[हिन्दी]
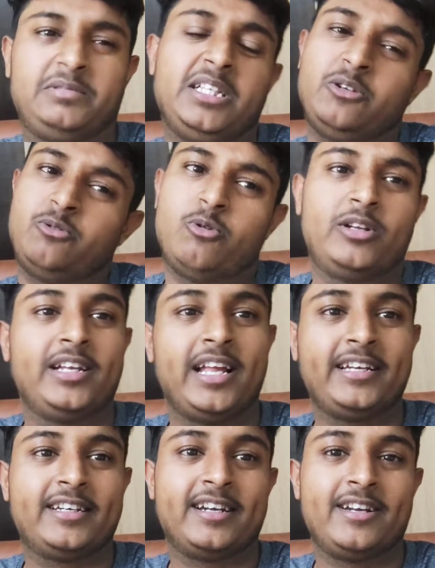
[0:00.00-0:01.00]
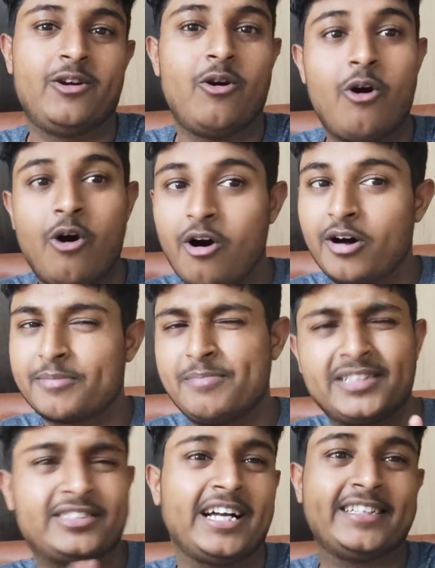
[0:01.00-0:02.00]
दिल खोल के लाइक करें और
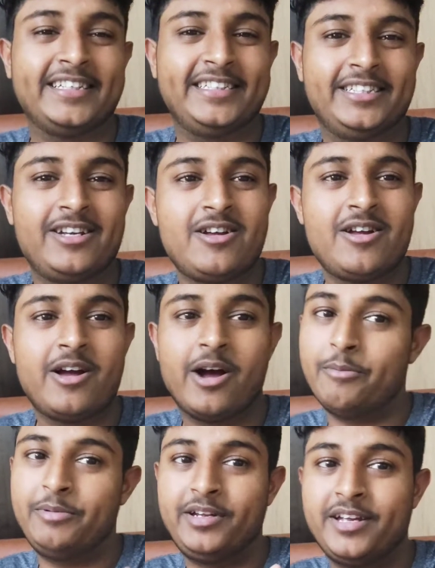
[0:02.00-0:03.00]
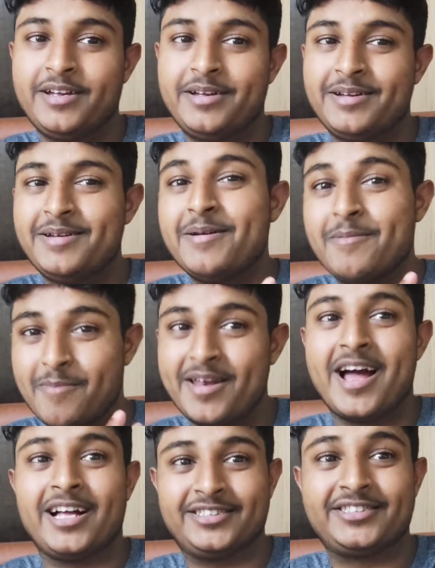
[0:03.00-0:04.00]
मेरा ज़्यादा नहीं है अभी ये
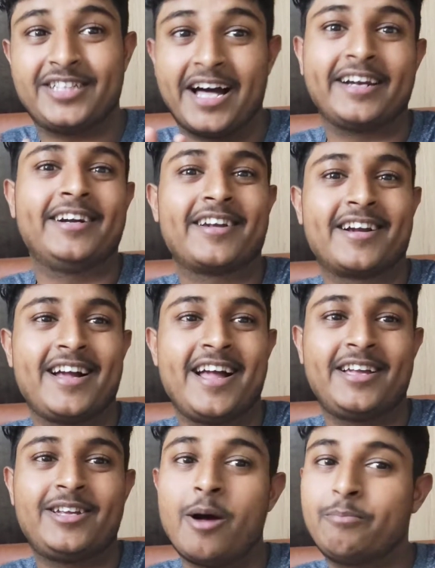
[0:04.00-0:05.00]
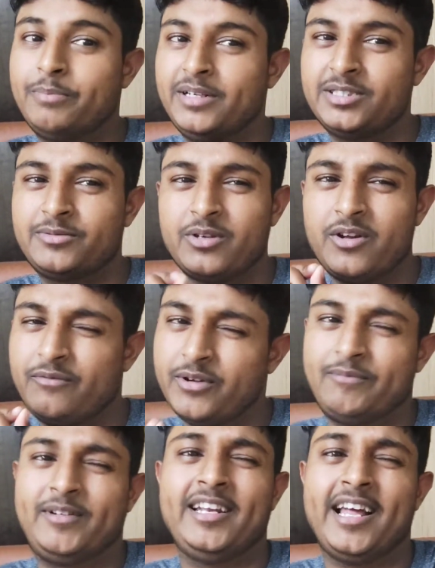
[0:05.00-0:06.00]
मैंने आज टारगेट रखा है कि आप प्लीज़
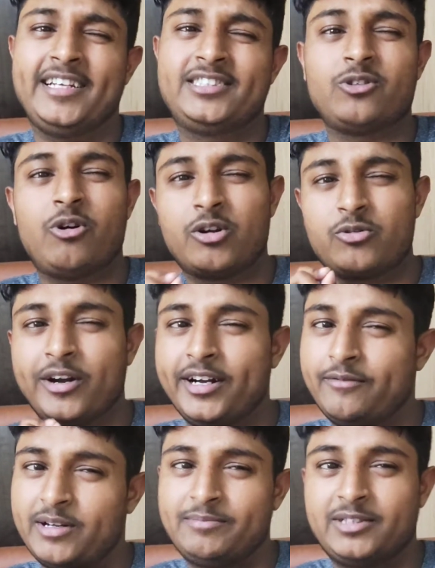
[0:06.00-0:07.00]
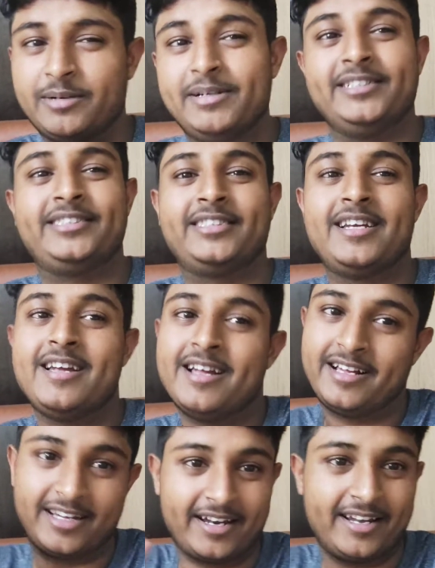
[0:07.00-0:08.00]
फिफ्टी लाइक्स और ट्वेंटी फाइव कमेंट्स
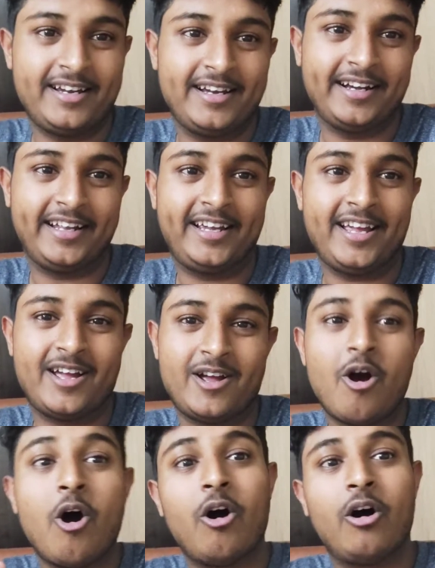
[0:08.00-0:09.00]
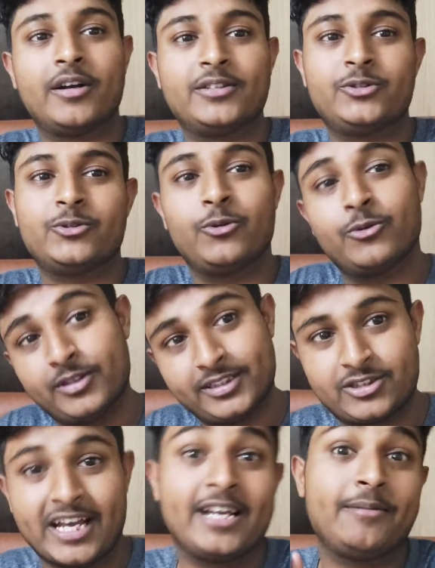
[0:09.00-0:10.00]
करें ठीक है और जो लोग
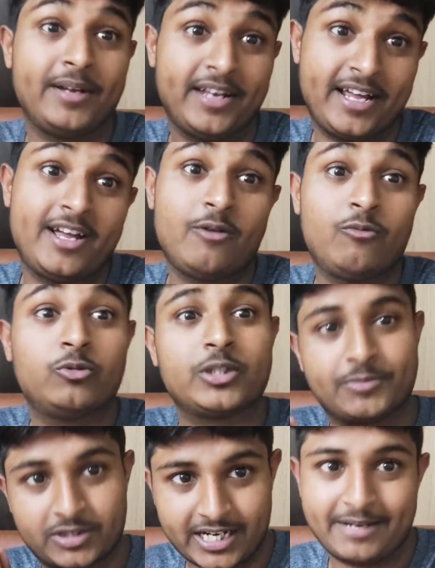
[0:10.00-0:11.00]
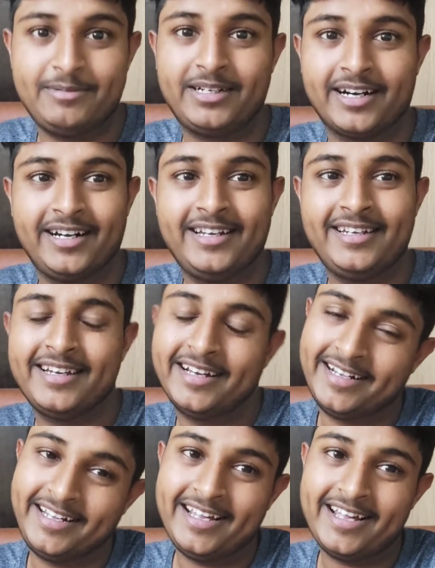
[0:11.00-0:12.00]
इस चैनल पे नए हैं वो सब्सक्राइब भी कर लें
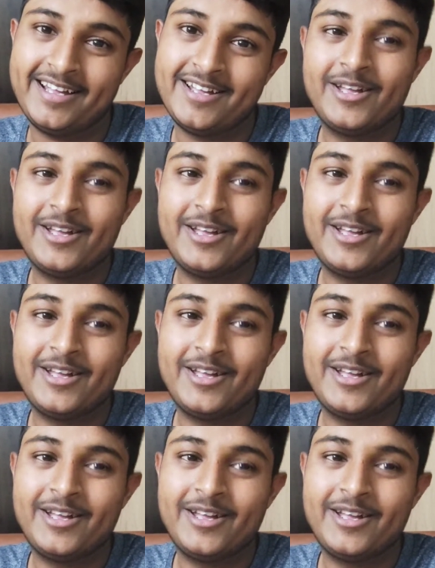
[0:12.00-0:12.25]
ठीक है